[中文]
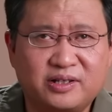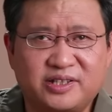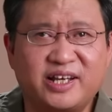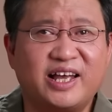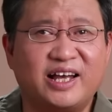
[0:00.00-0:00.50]

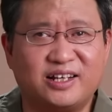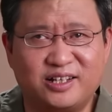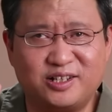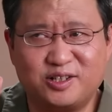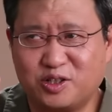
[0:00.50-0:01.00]
先看
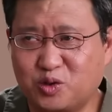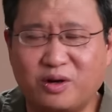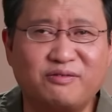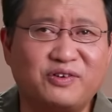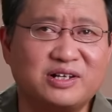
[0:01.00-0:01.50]

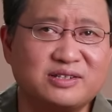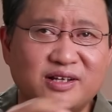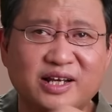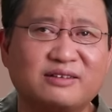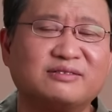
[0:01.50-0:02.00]
双方
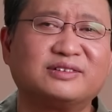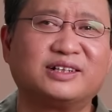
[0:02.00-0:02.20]
司令